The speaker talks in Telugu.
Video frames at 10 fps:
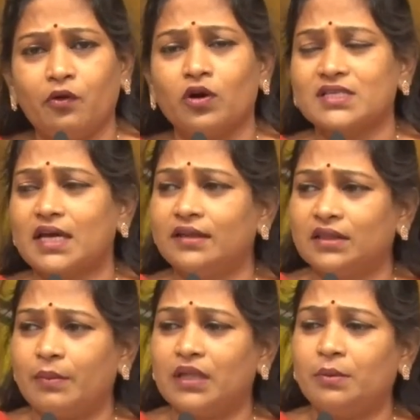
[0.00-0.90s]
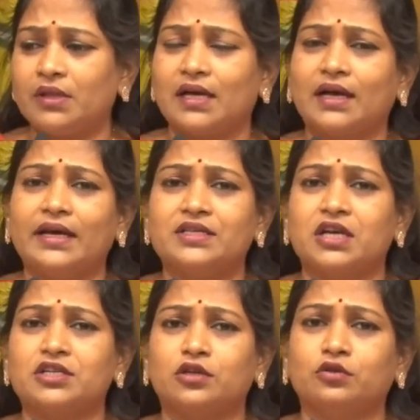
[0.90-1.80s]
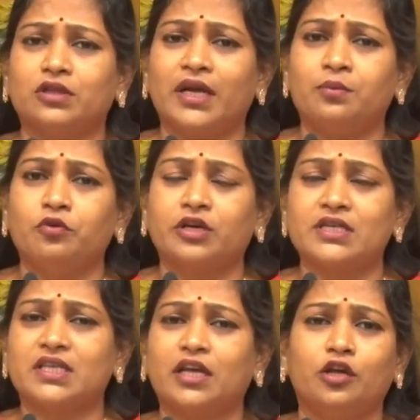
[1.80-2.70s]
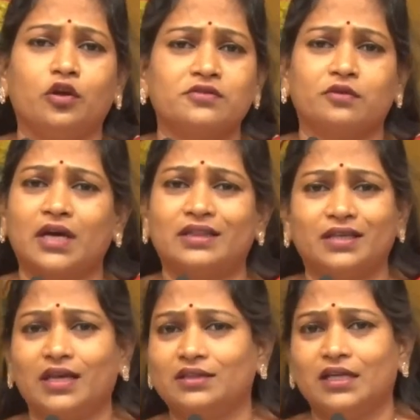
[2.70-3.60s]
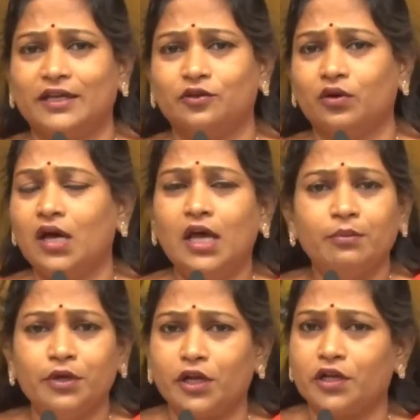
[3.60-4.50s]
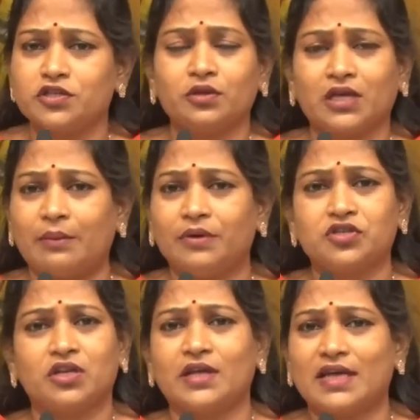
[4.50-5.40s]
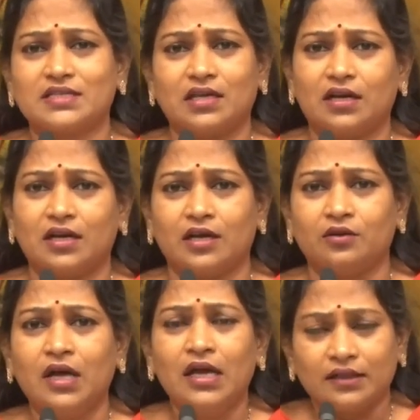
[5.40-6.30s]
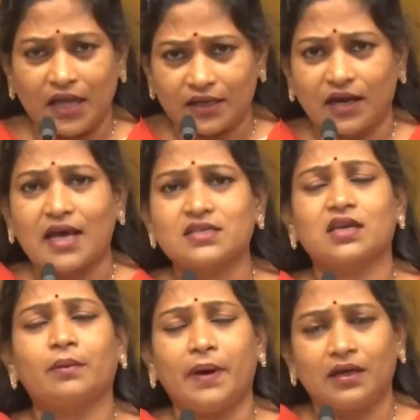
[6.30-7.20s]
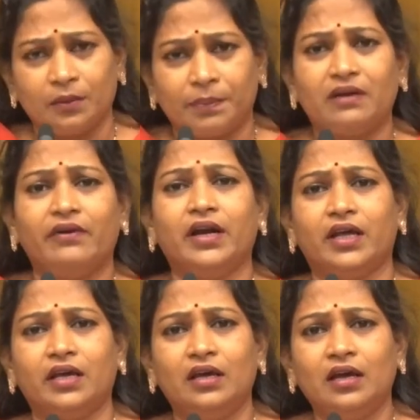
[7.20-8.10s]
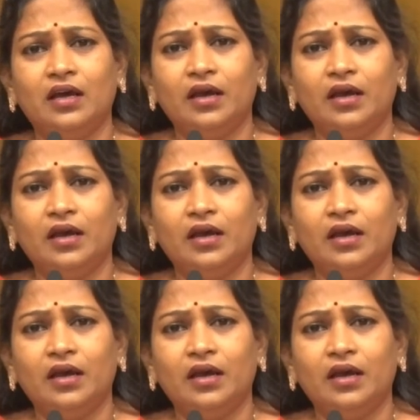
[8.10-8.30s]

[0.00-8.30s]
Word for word: మేము ఒకసారి ఇంతమంది మీద అగాయిత్యాలు జరుగుతున్నాయని బుక్ ఇస్తేనే ఈ రోజు వరకు అతిగతి లేదు మీరు ఈ రోజు కమిషన్ ఏదో వేస్తానన్నారు దానికి రాజకీయ పార్టీలు పిలవండి